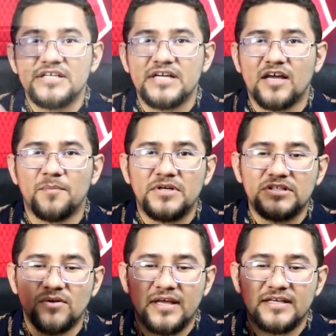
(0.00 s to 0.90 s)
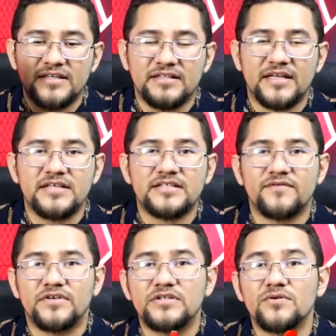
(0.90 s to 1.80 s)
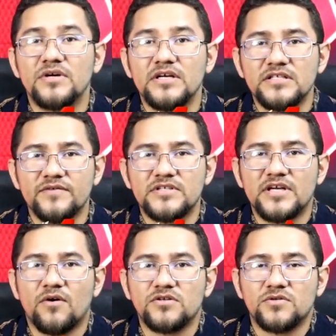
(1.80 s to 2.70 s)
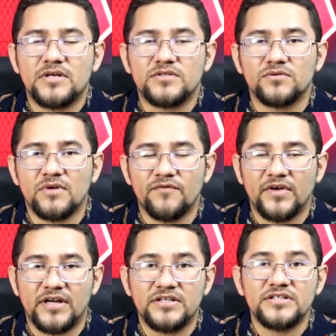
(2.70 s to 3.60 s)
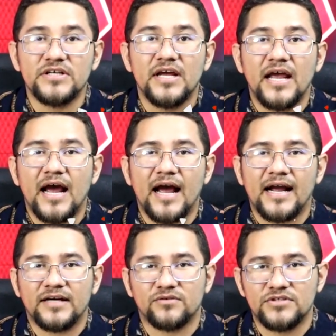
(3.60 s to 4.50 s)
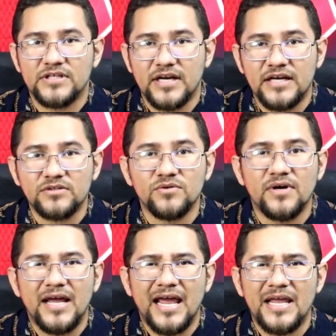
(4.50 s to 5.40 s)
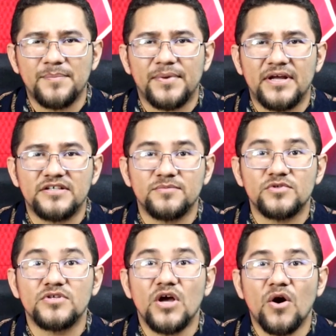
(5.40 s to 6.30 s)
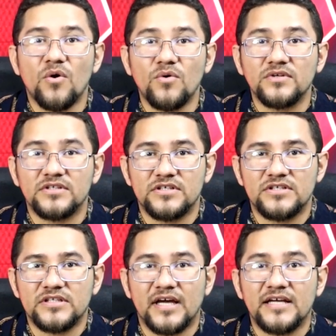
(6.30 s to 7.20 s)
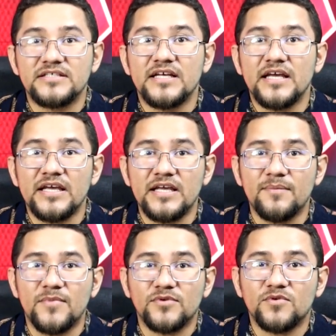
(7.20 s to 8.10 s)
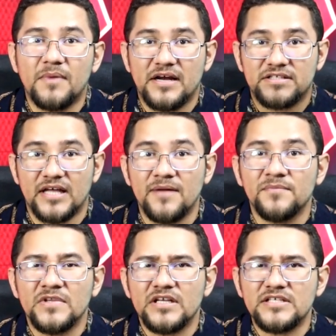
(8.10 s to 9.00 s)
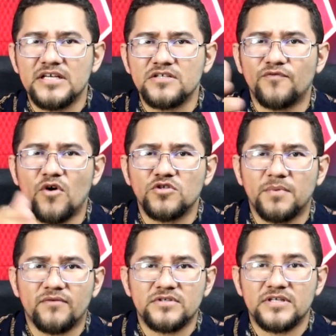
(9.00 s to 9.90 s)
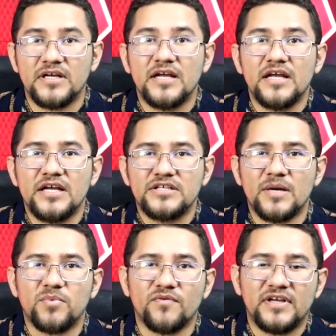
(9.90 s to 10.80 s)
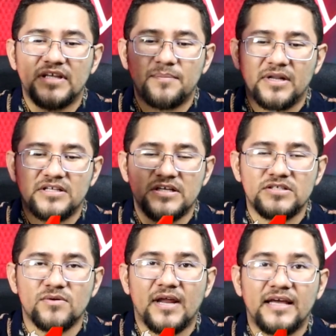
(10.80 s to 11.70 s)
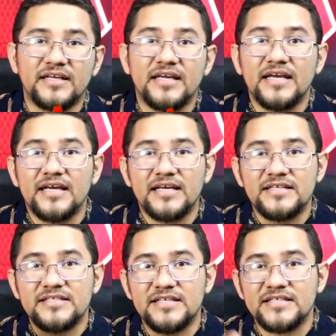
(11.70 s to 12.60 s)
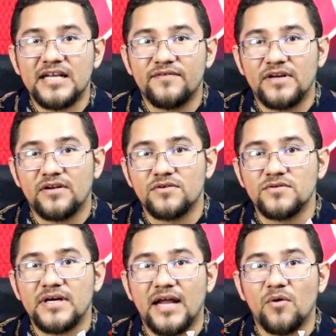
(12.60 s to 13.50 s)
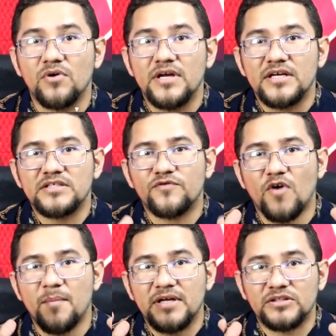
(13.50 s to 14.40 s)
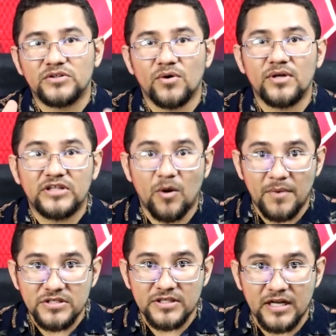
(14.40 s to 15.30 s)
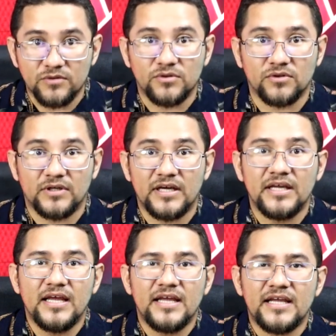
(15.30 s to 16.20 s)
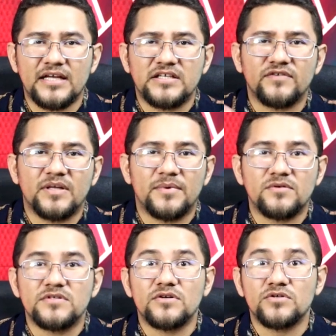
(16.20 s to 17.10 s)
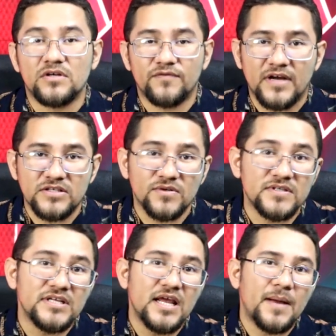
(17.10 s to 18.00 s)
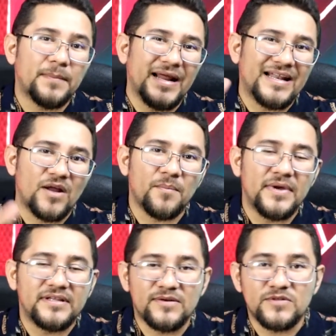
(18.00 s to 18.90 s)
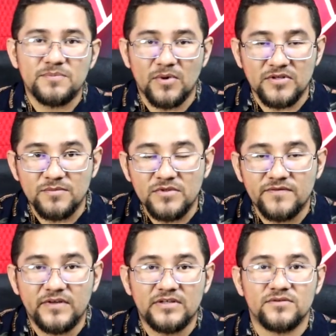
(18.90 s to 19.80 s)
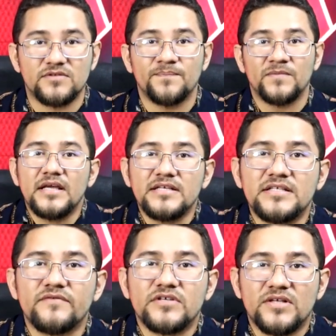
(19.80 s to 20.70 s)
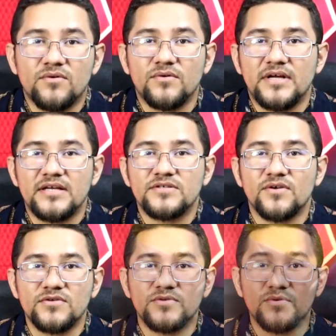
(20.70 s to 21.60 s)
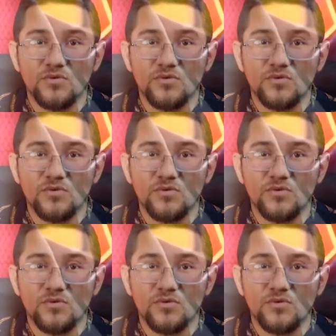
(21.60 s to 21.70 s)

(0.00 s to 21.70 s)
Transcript: já quero pedir teu like nesse vídeo se você gosta do assunto referente a cartões de crédito, empréstimos, contas digitais e muito mais, tá? Se isso for útil para você, já aproveita aí para deixar seu like e se inscrever em nosso canal de forma totalmente gratuita, ok? E ative também o sino de notificações para não perder os próximos vídeos. E se você não conhece o nosso